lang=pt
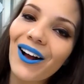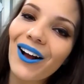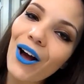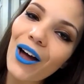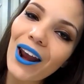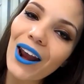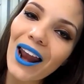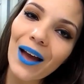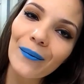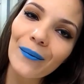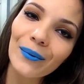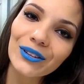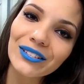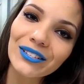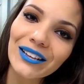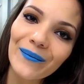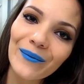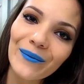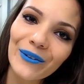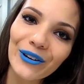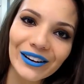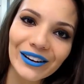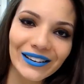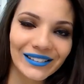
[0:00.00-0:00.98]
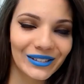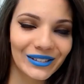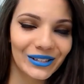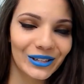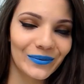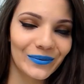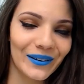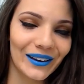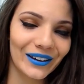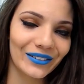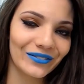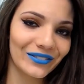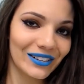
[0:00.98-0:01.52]
Olá, meus amores, tudo
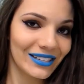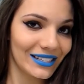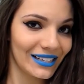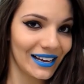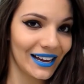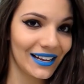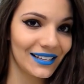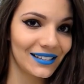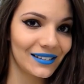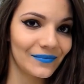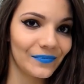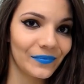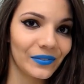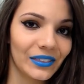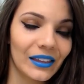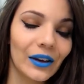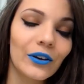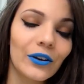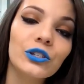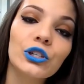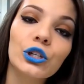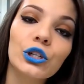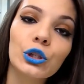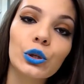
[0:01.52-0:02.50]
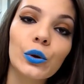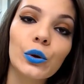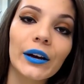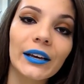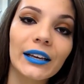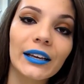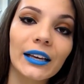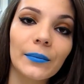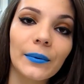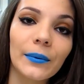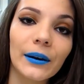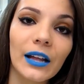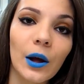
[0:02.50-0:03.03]
bem com vocês? Então hoje eu tô
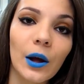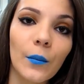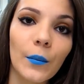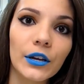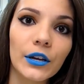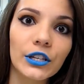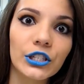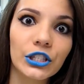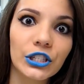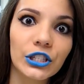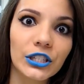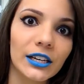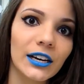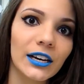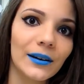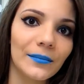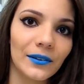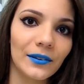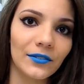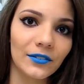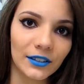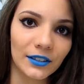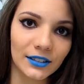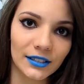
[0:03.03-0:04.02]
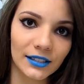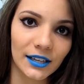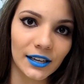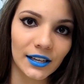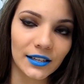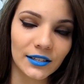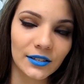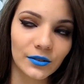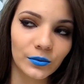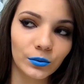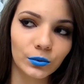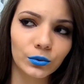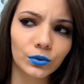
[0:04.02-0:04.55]
aqui pra dar uma dica pra
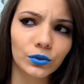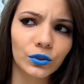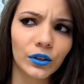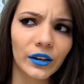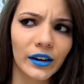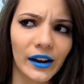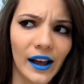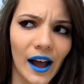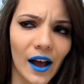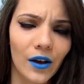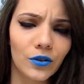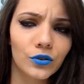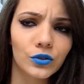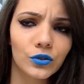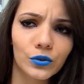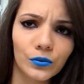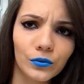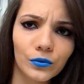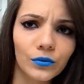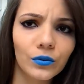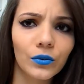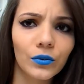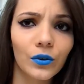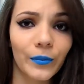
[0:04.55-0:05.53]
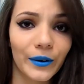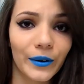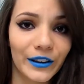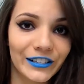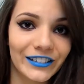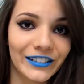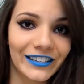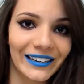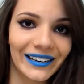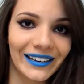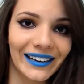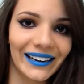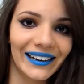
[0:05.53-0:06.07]
vocês, um tutorial junto com uma
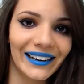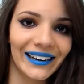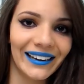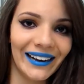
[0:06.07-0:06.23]
dica.